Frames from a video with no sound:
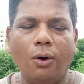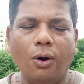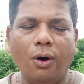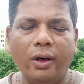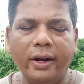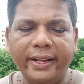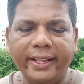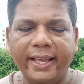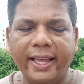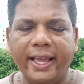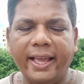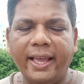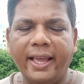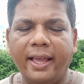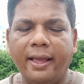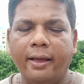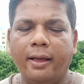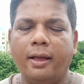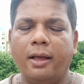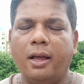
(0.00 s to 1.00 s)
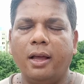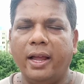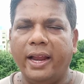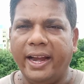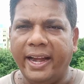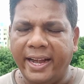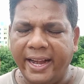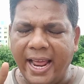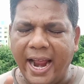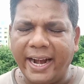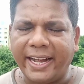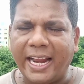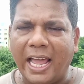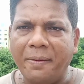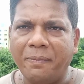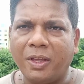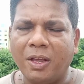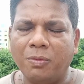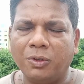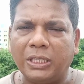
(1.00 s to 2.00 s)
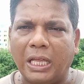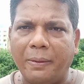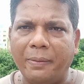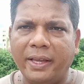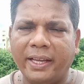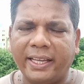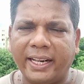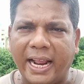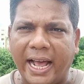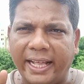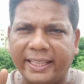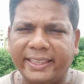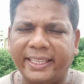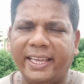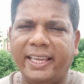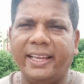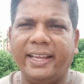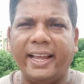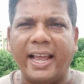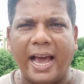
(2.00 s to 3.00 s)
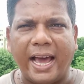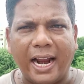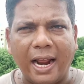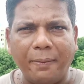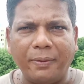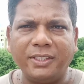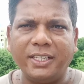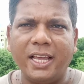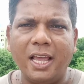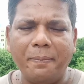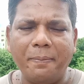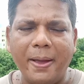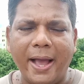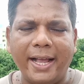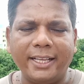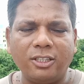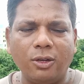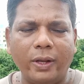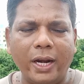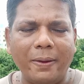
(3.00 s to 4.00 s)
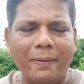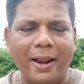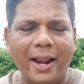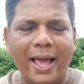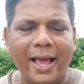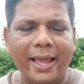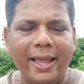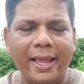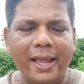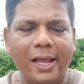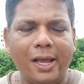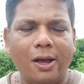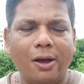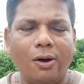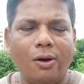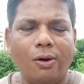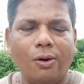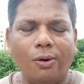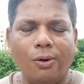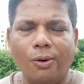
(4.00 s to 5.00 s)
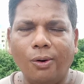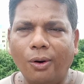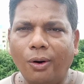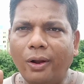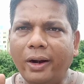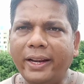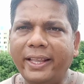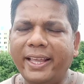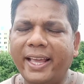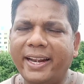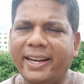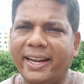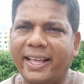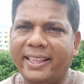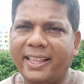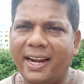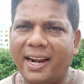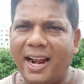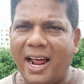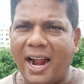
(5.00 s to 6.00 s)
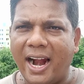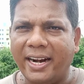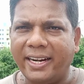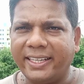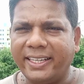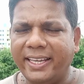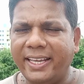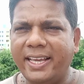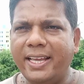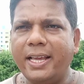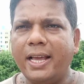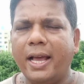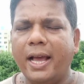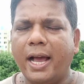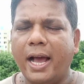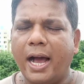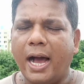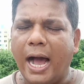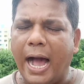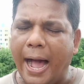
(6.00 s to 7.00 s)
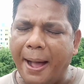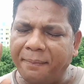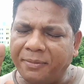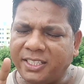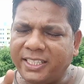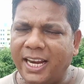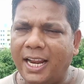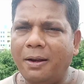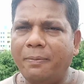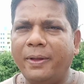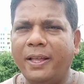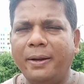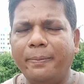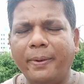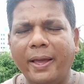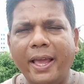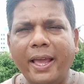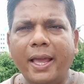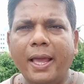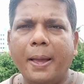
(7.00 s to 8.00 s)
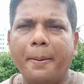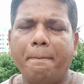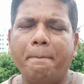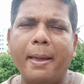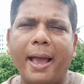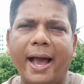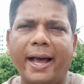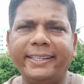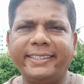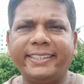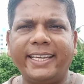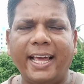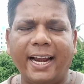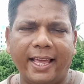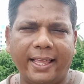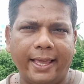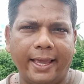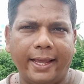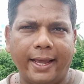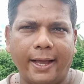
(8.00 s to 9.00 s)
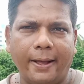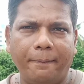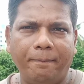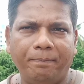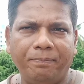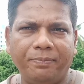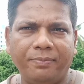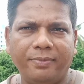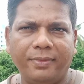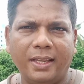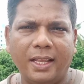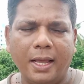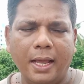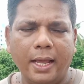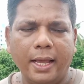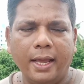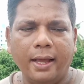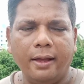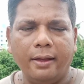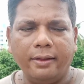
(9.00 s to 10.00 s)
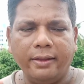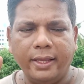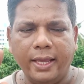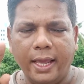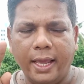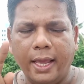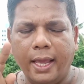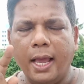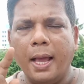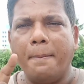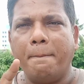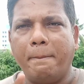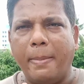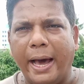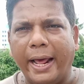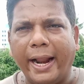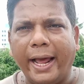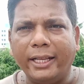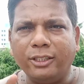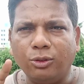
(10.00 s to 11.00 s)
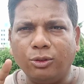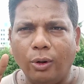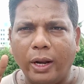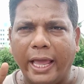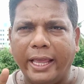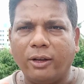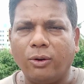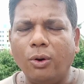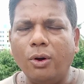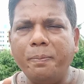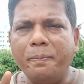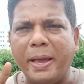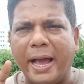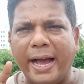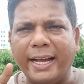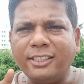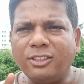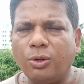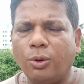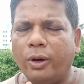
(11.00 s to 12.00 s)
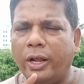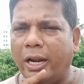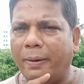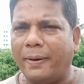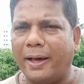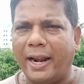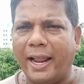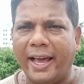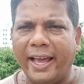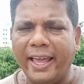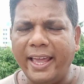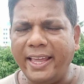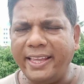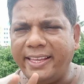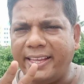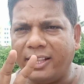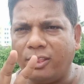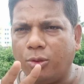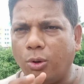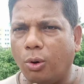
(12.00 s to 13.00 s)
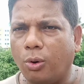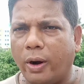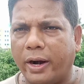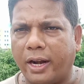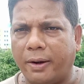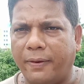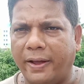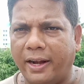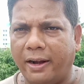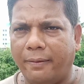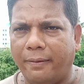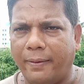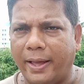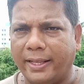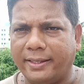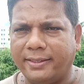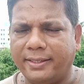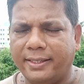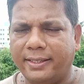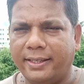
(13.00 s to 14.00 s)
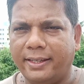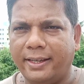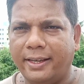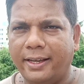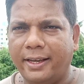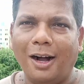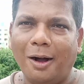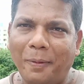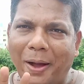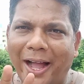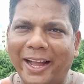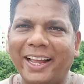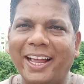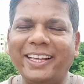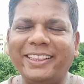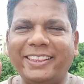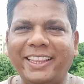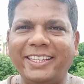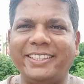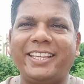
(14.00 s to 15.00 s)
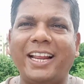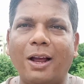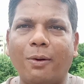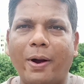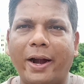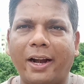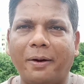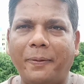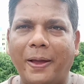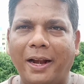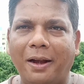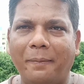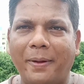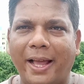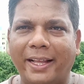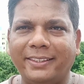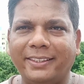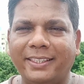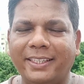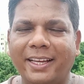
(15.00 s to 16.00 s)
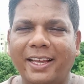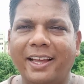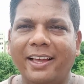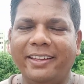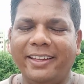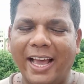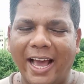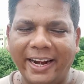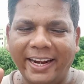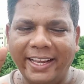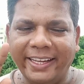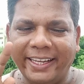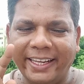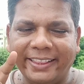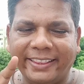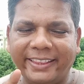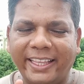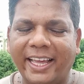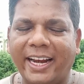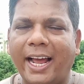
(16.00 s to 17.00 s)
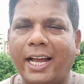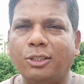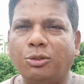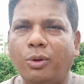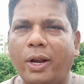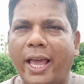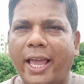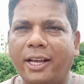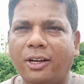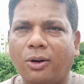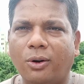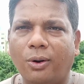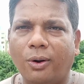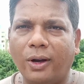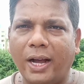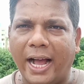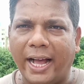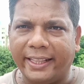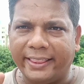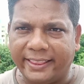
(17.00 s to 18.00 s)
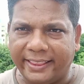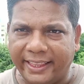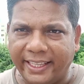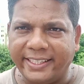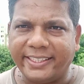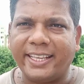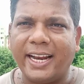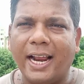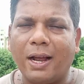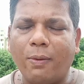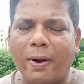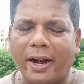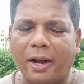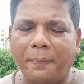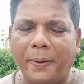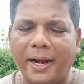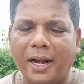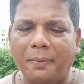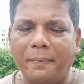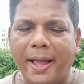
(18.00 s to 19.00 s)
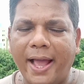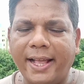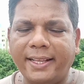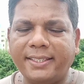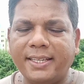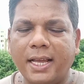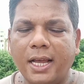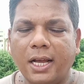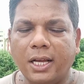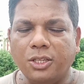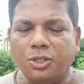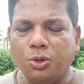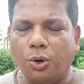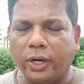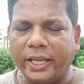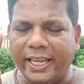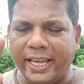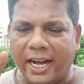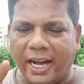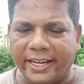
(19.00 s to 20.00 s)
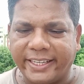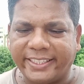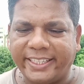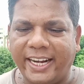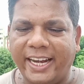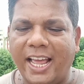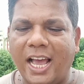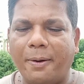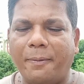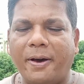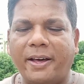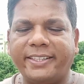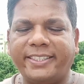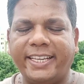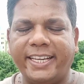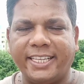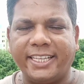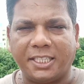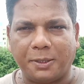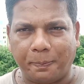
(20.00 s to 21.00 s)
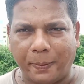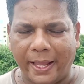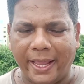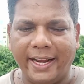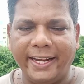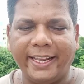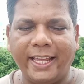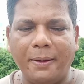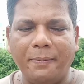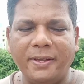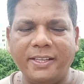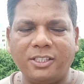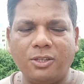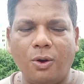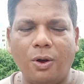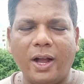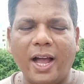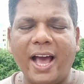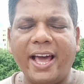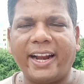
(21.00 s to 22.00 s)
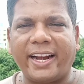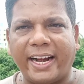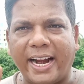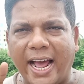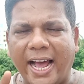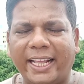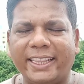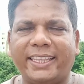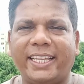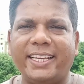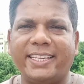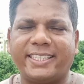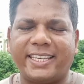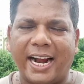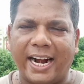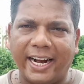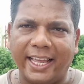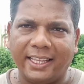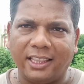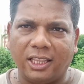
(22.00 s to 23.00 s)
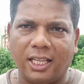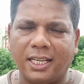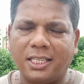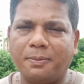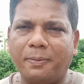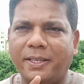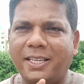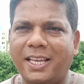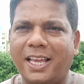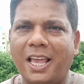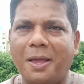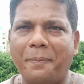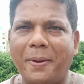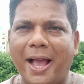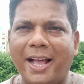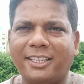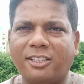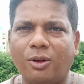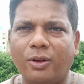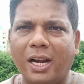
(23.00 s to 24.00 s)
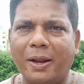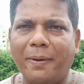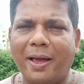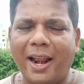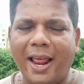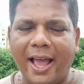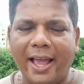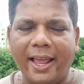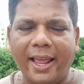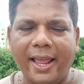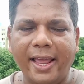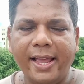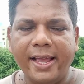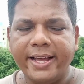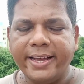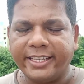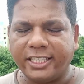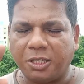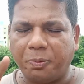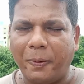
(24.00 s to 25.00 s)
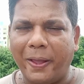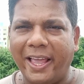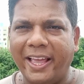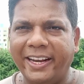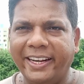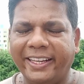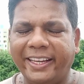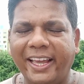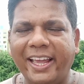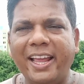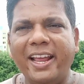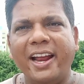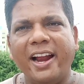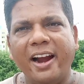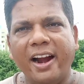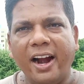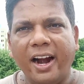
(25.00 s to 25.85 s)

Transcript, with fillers: और ये इंडिया टाइम के मुताबिक रात की 11 बजे ये मैच होने वाला है और ये नेदरलैंड की आमस्टेल भिन में मैच खेला जाएगा ये 12 जुलाई को मैच होने वाला है ये दो क्वार्टर फाइनल मैच अब आ गए तीसरा क्वार्टर फाइनल मैच यानी कि 13 जुलाई को होगा तीसरा क्वार्टर फाइनल मैच जो कि ऑस्ट्रेलिया भर से स्पेन के बीच होगा रात की साढ़े दस बजे ये मैच होने वाला है स्पेन की